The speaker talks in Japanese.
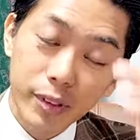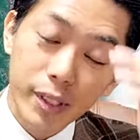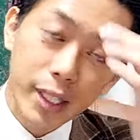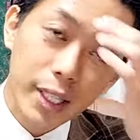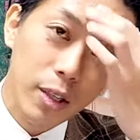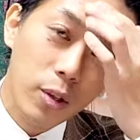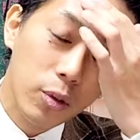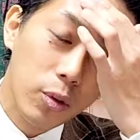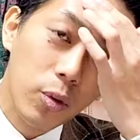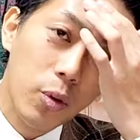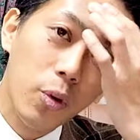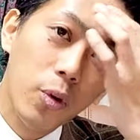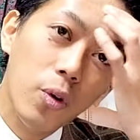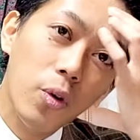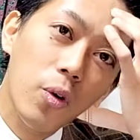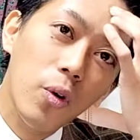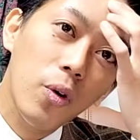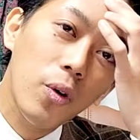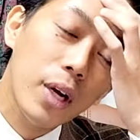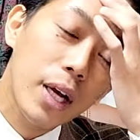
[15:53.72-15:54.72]
析のとこ
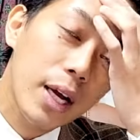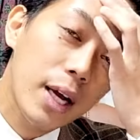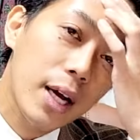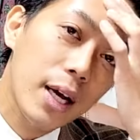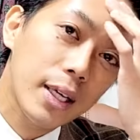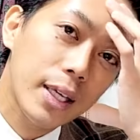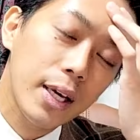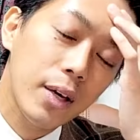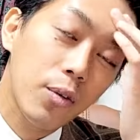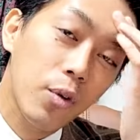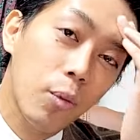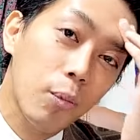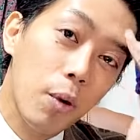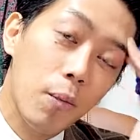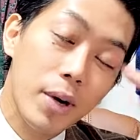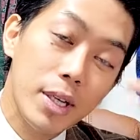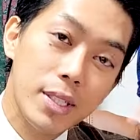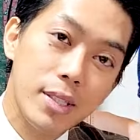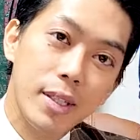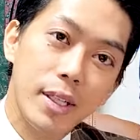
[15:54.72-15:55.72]
ろが結構もう
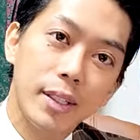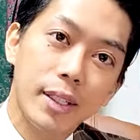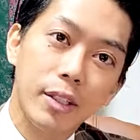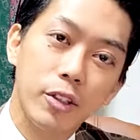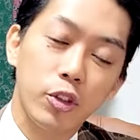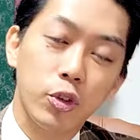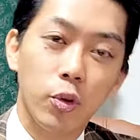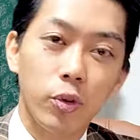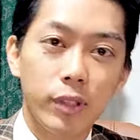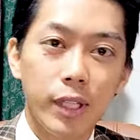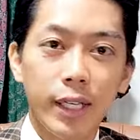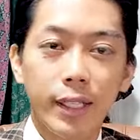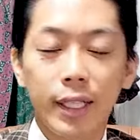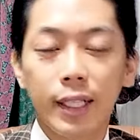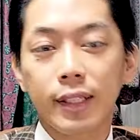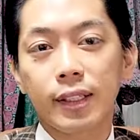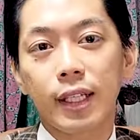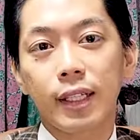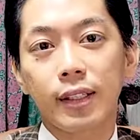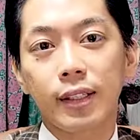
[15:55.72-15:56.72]
忘れてる状態
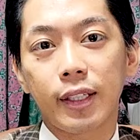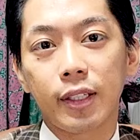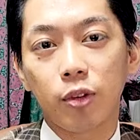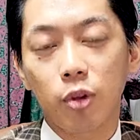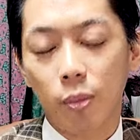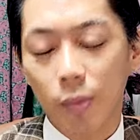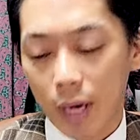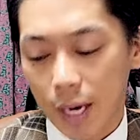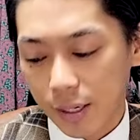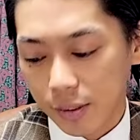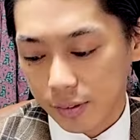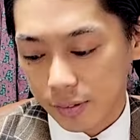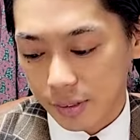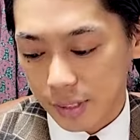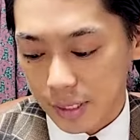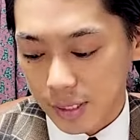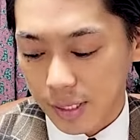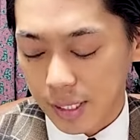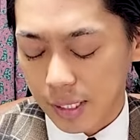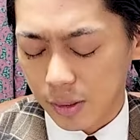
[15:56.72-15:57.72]
だったっていうのもあるん
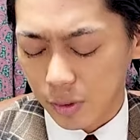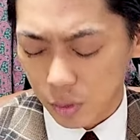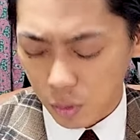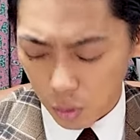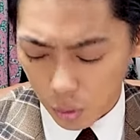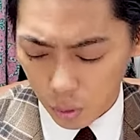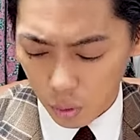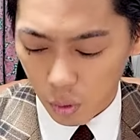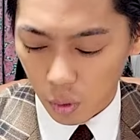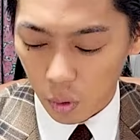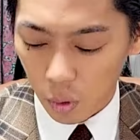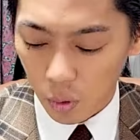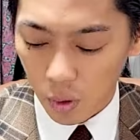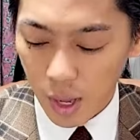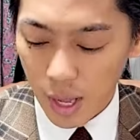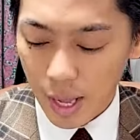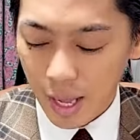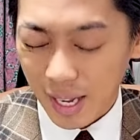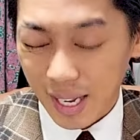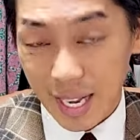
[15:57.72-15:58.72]
ですけど
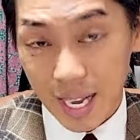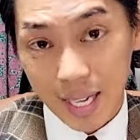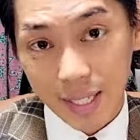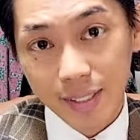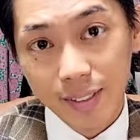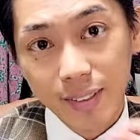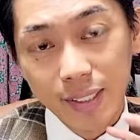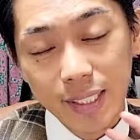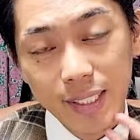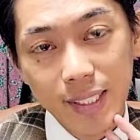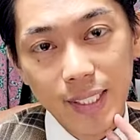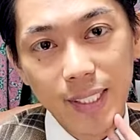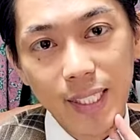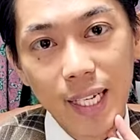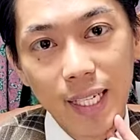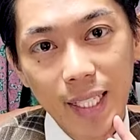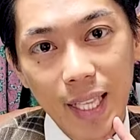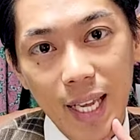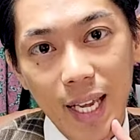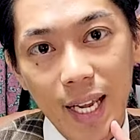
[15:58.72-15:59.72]
確率
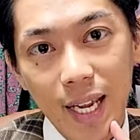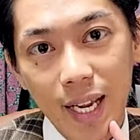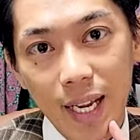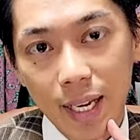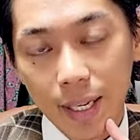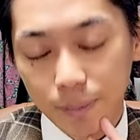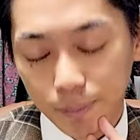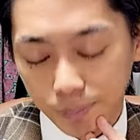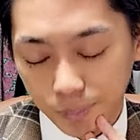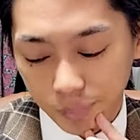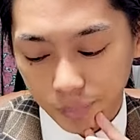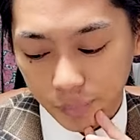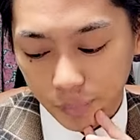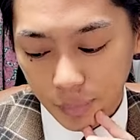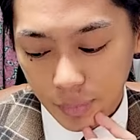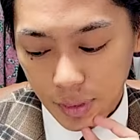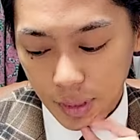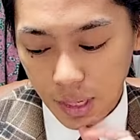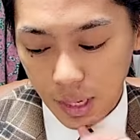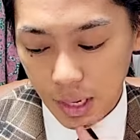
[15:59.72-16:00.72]
がね
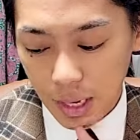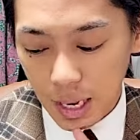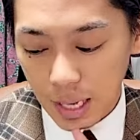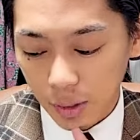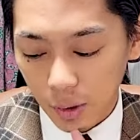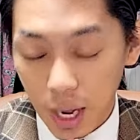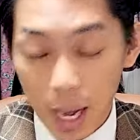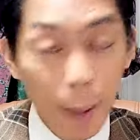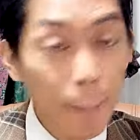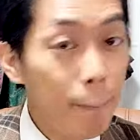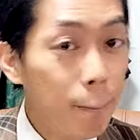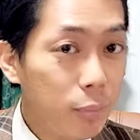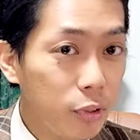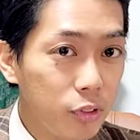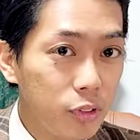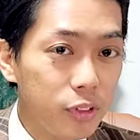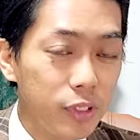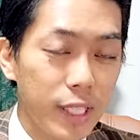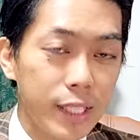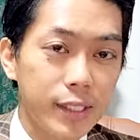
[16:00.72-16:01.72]
あの、半
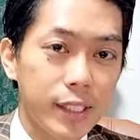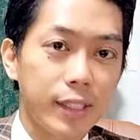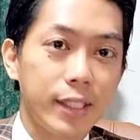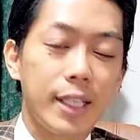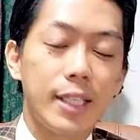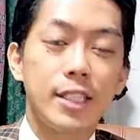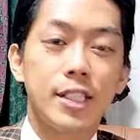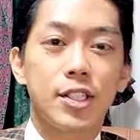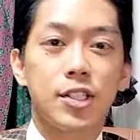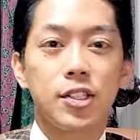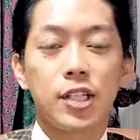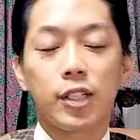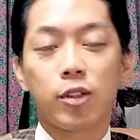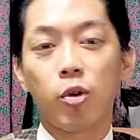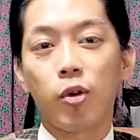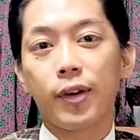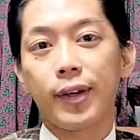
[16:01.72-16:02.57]
分ぐらいしか点数が取